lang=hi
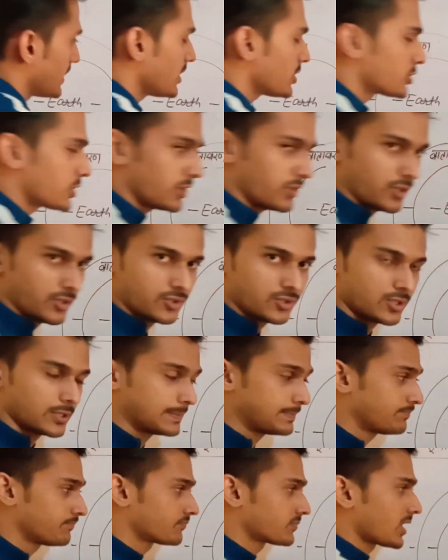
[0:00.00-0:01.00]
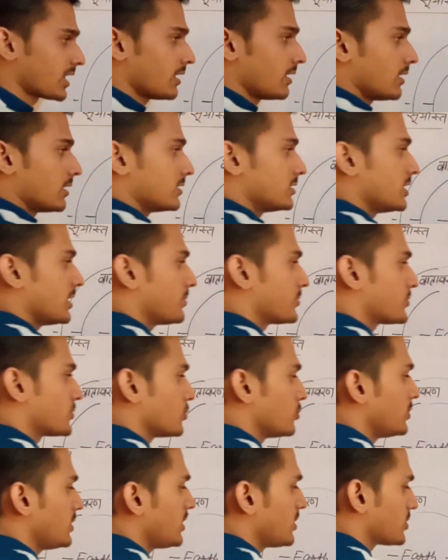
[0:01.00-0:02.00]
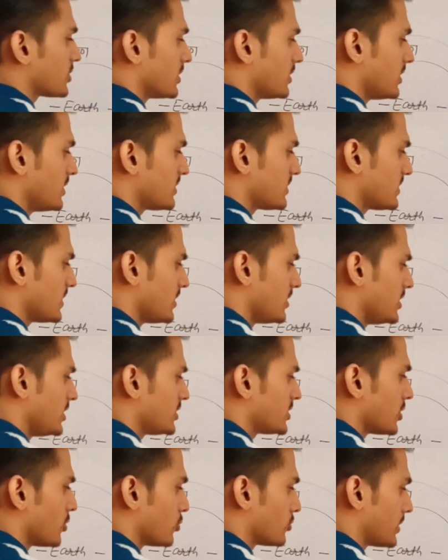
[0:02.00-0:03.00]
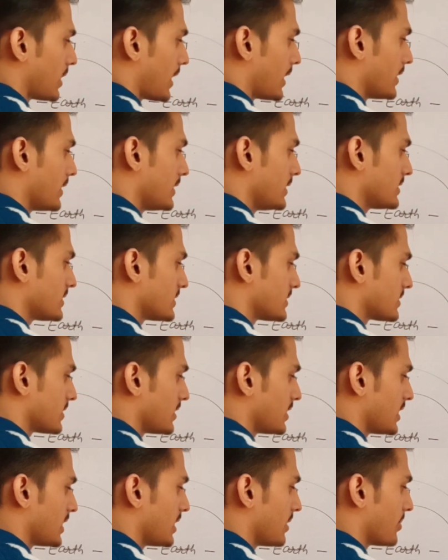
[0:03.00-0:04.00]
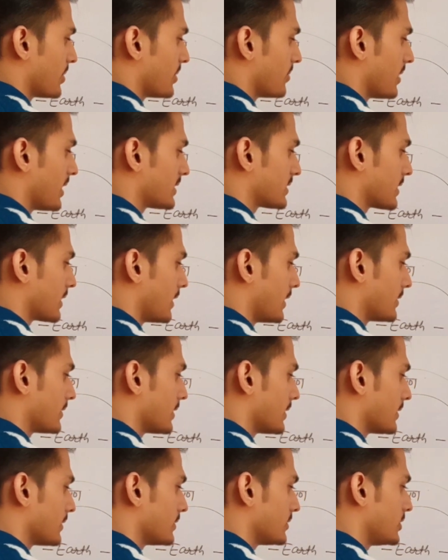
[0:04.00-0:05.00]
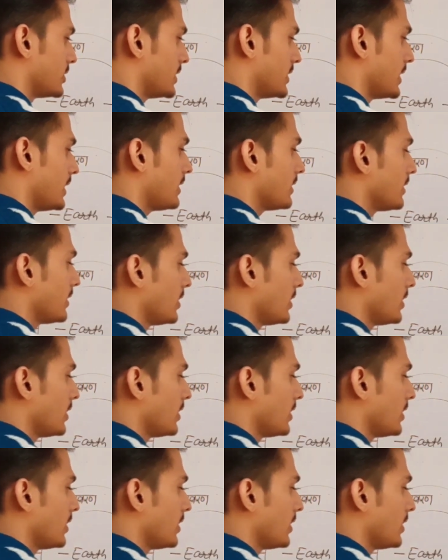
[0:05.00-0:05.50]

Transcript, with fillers: कि क्षितिज जब सूर्य क्षितिज से नीचे होता है इस स्थिति की अपन बात कर लेते हैं ठीक है